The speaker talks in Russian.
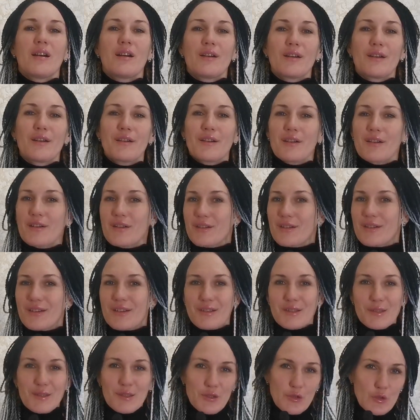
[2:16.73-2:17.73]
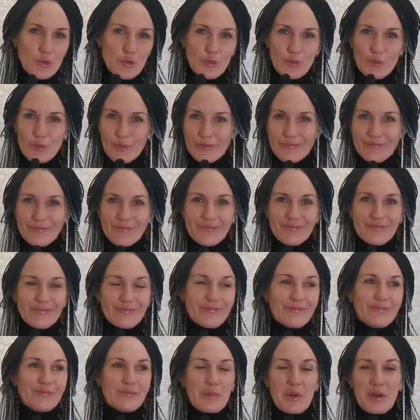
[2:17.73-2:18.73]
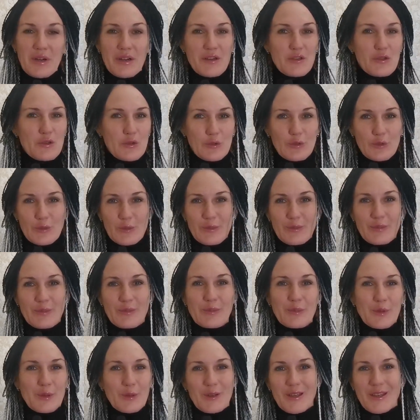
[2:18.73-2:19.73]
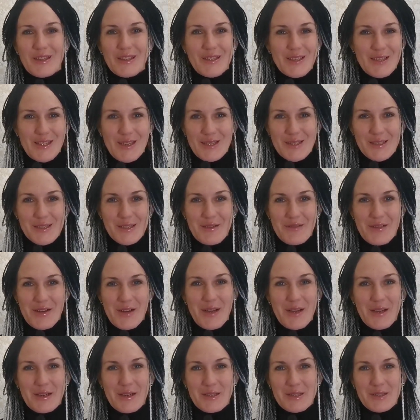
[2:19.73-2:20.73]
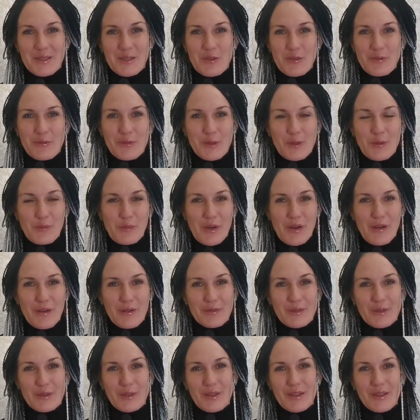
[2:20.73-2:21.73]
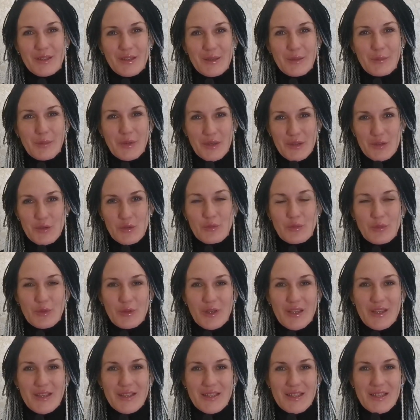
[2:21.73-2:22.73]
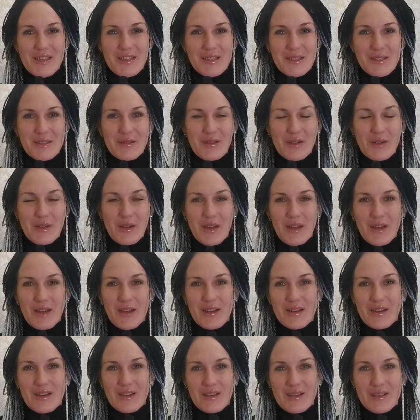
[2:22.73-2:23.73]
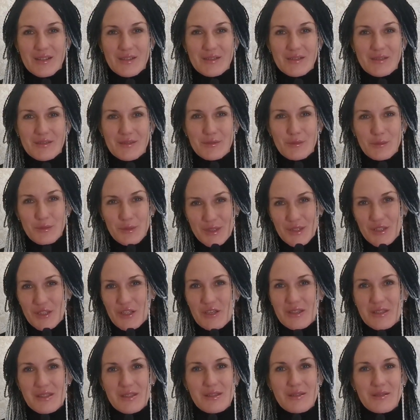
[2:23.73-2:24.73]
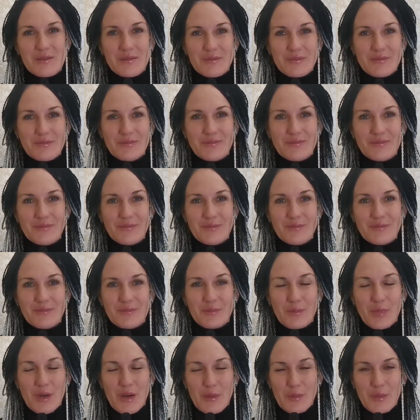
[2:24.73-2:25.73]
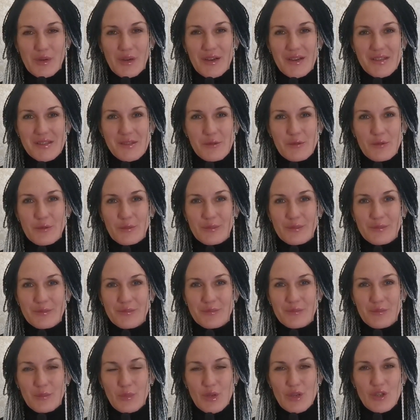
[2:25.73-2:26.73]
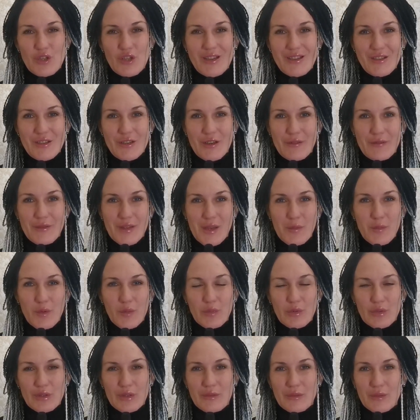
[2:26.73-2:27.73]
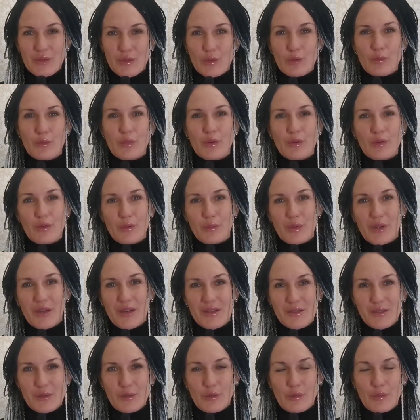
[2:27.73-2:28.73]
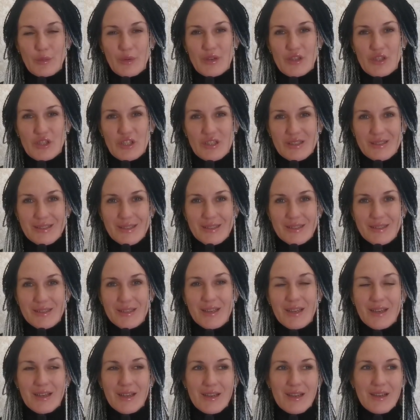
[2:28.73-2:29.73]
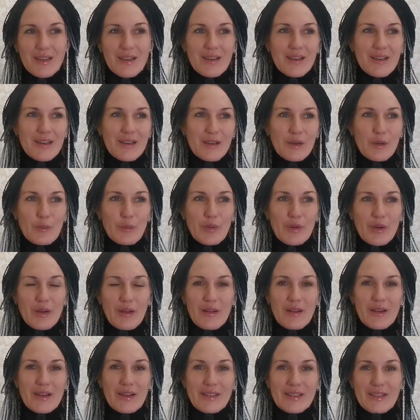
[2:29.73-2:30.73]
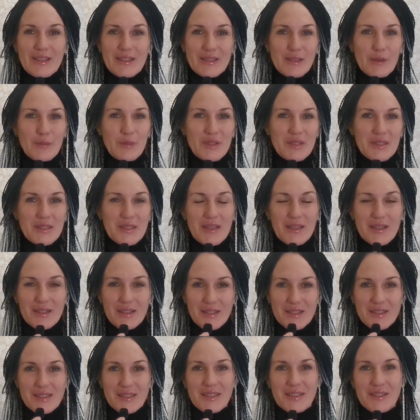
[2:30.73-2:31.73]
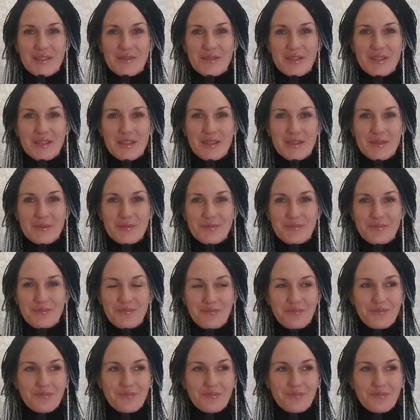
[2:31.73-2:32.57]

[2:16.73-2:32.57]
А, расскажу покажу много интересного, расскажу всю правду и покажу много интересного. Э, ну, сейчас про Абхазию. В ближайшее время будет все про Абхазию, про жизнь, а, про какие-то места красивые,